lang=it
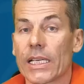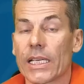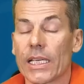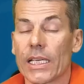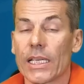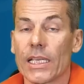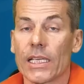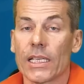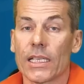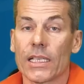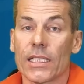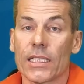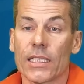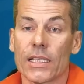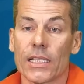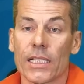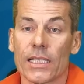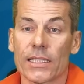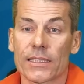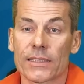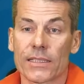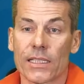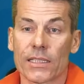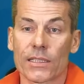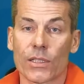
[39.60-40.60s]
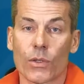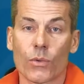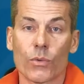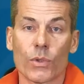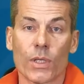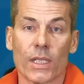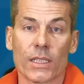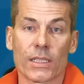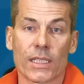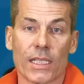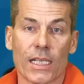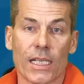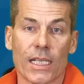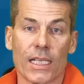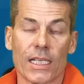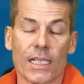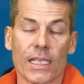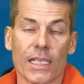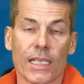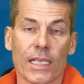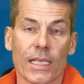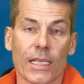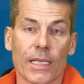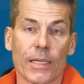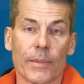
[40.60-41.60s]
che è stata una tra
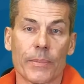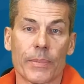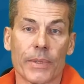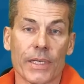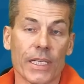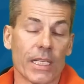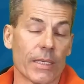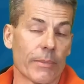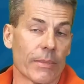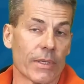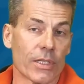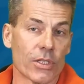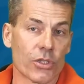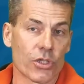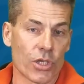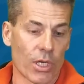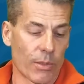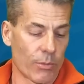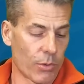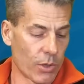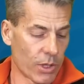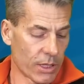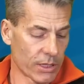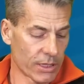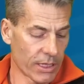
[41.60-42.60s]
le prime diciamo,